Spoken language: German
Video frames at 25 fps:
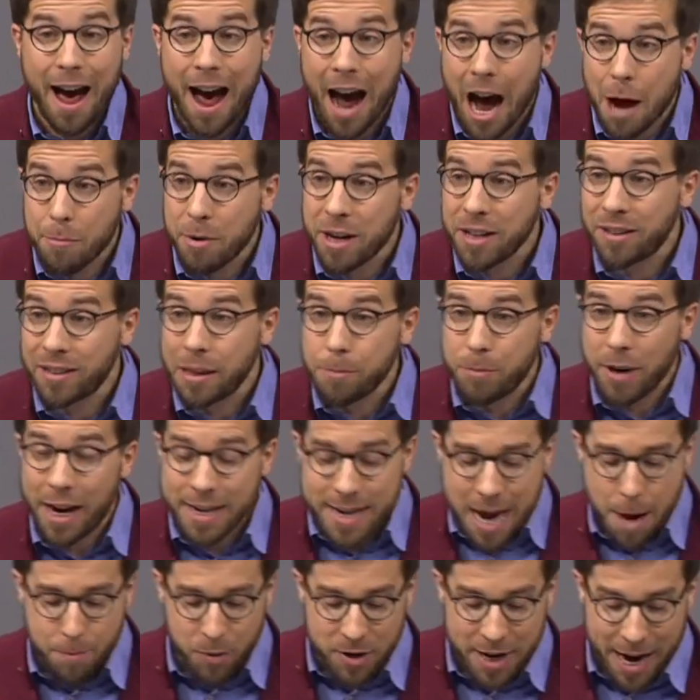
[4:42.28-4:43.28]
Aber es gibt
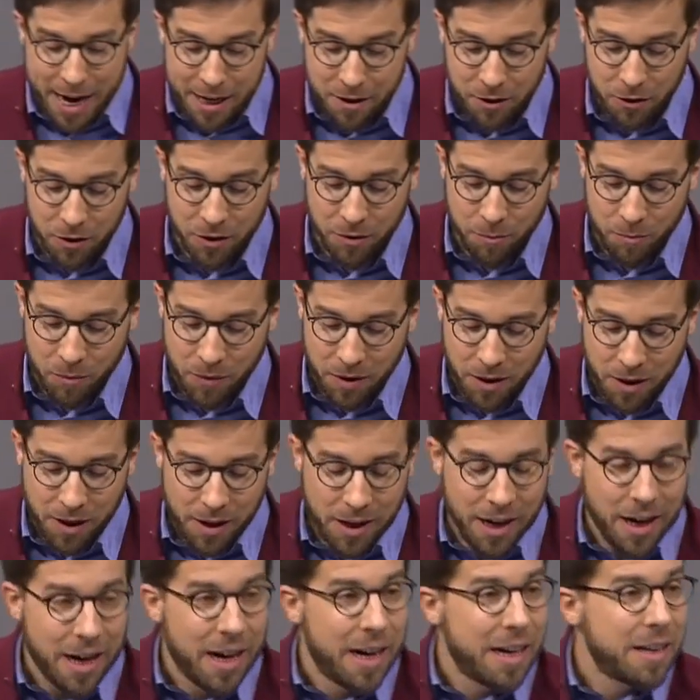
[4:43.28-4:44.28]
ein Happy End.
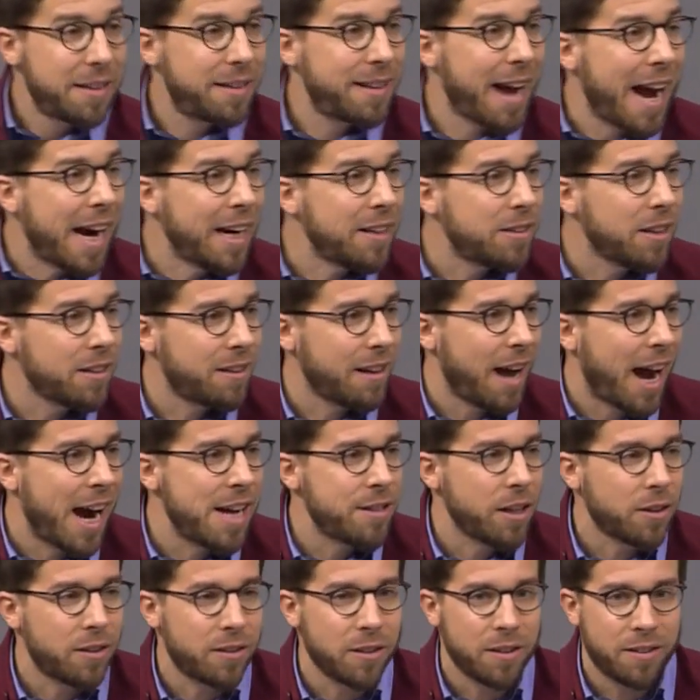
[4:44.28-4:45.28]
Dank des
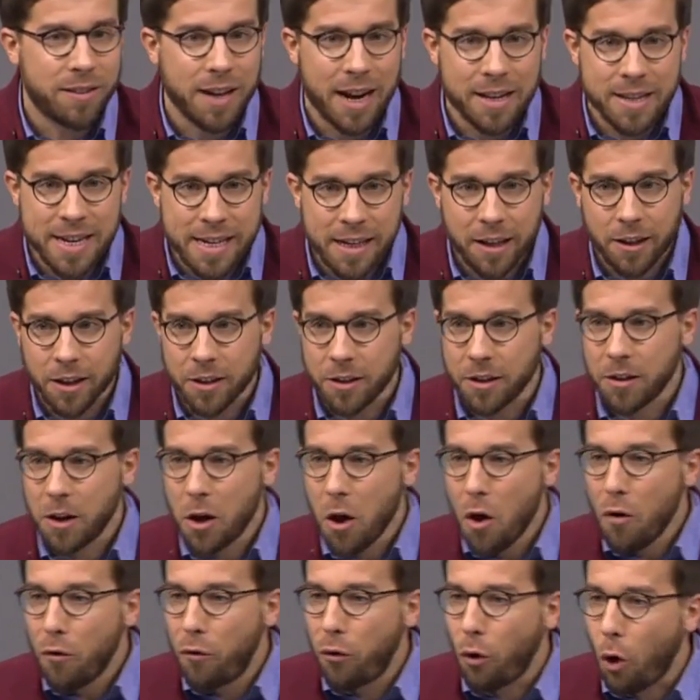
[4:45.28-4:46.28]
Einsatzes der Linken
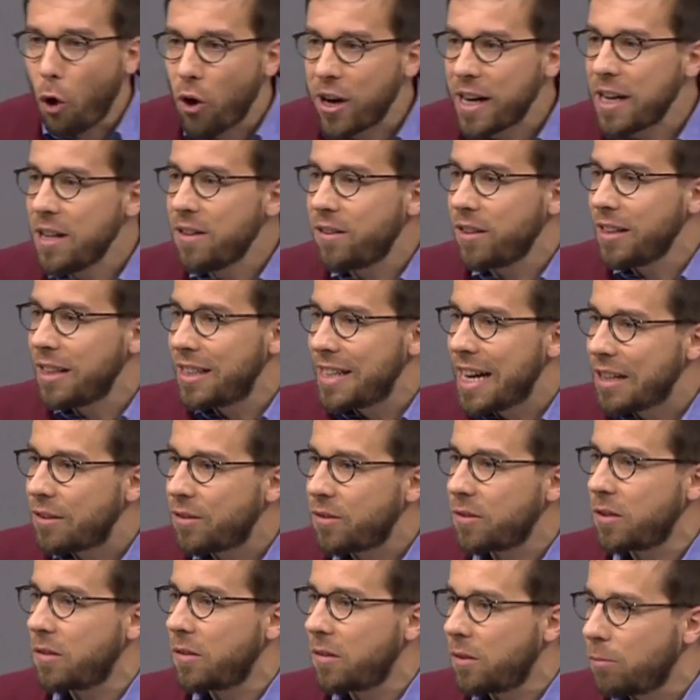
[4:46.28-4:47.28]
freuen sich
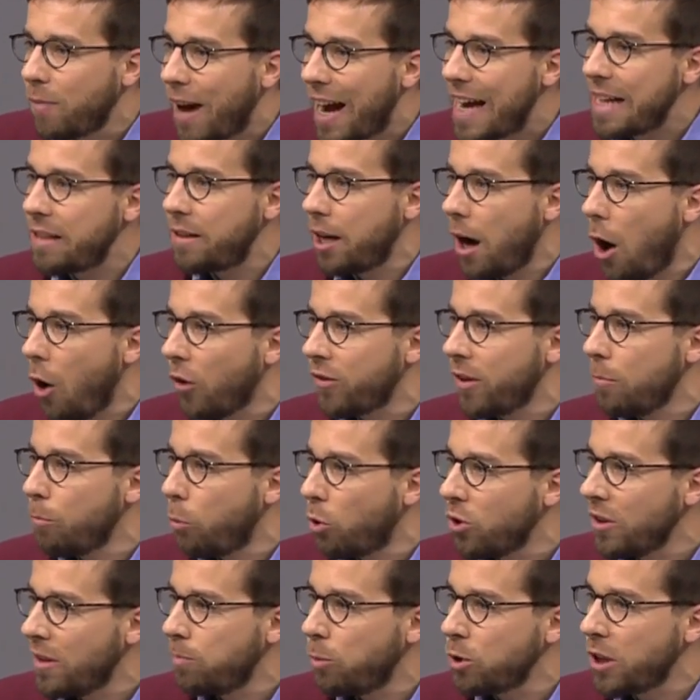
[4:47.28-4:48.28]
jetzt 2000
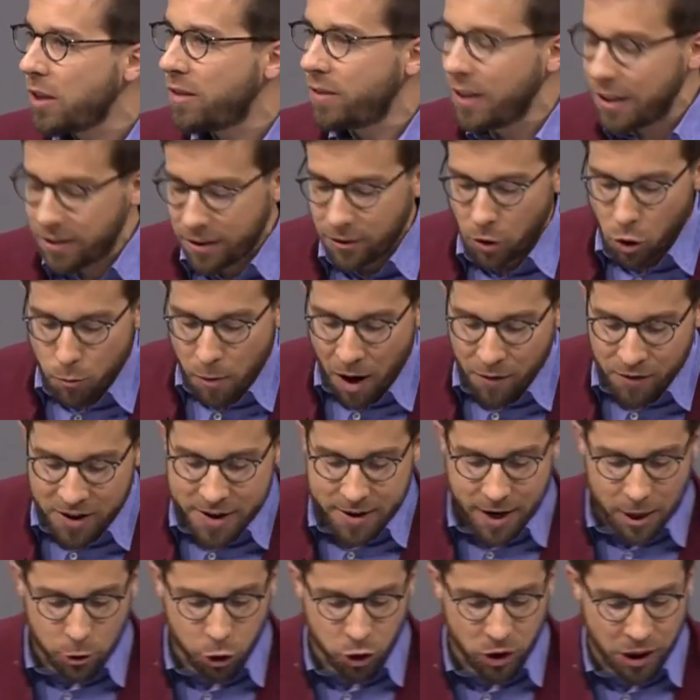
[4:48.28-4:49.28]
Bundespolizisten über
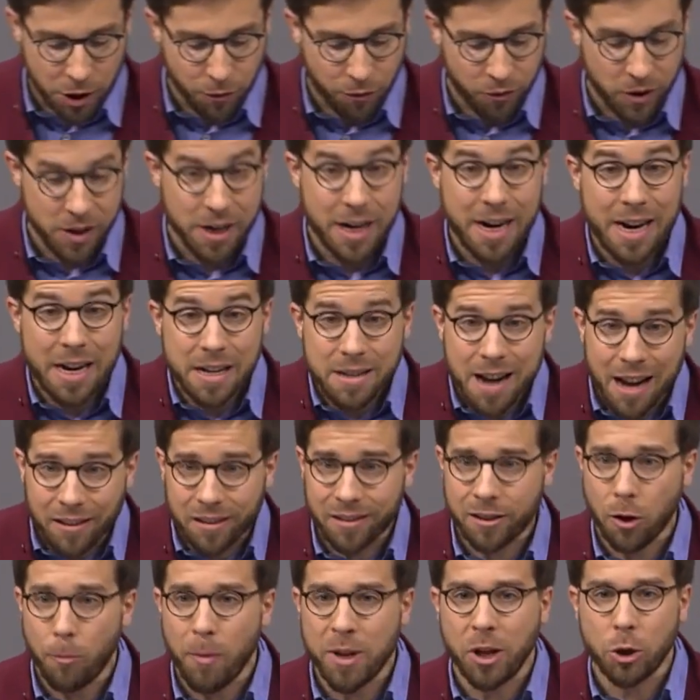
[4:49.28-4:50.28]
Winterstiefel. Das
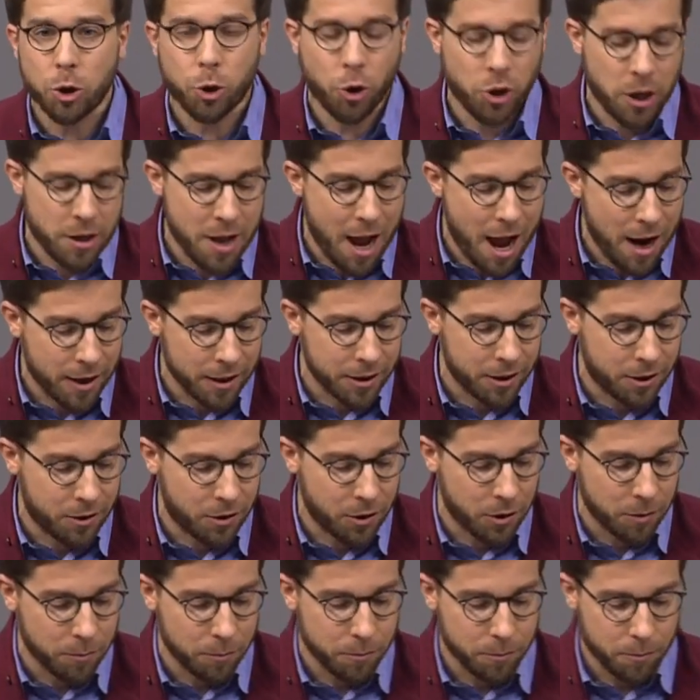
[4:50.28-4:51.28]
ist doch mal eine schöne
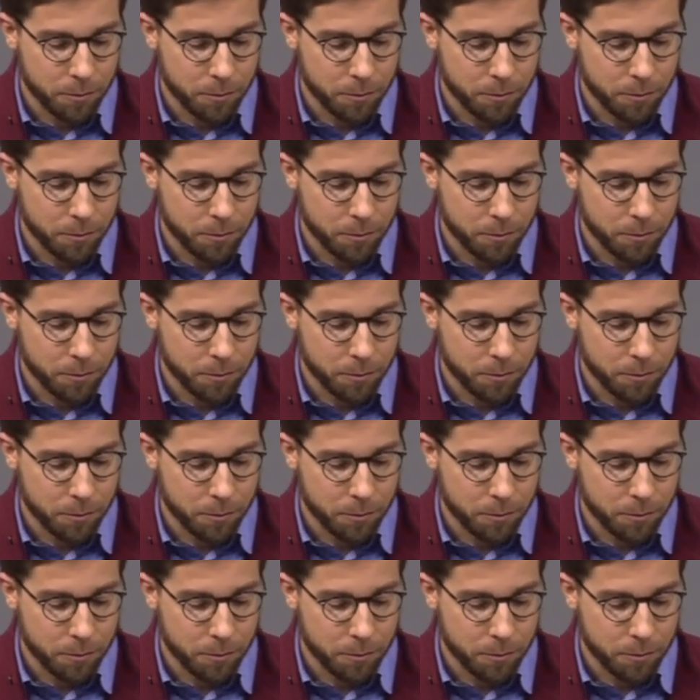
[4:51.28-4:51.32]
Nachricht.